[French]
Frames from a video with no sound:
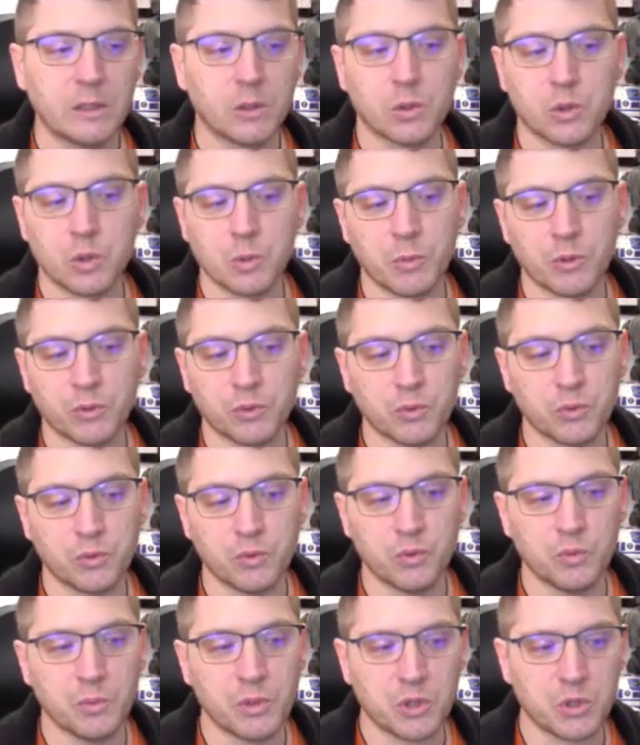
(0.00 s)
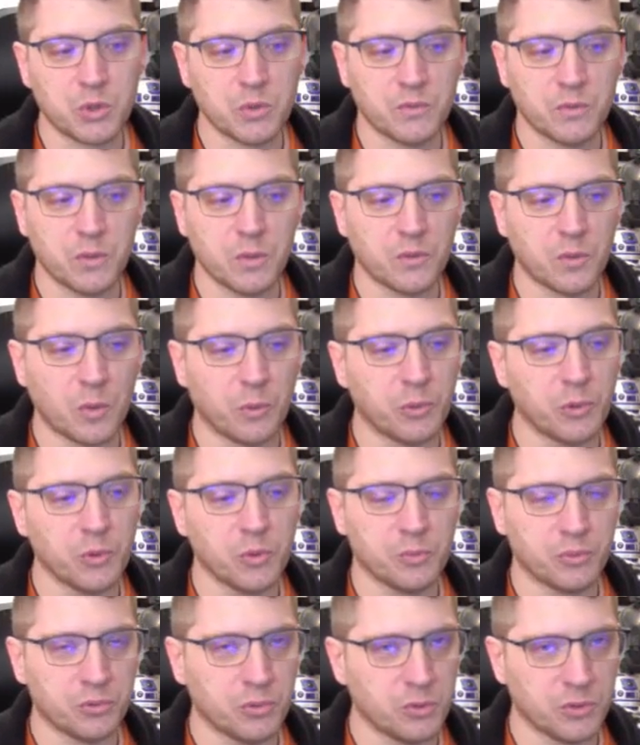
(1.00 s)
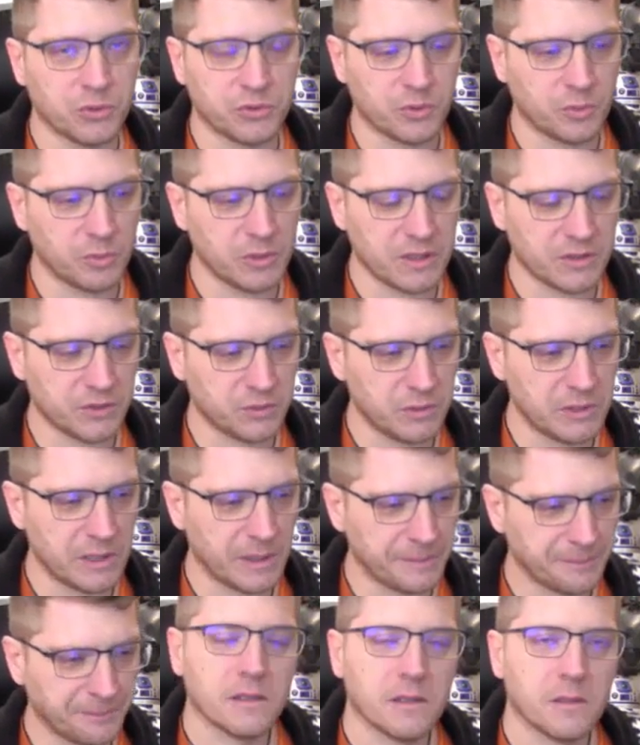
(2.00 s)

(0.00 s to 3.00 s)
que je pense que tous mes chevaux vont peu ou prou ressembler à celui-là.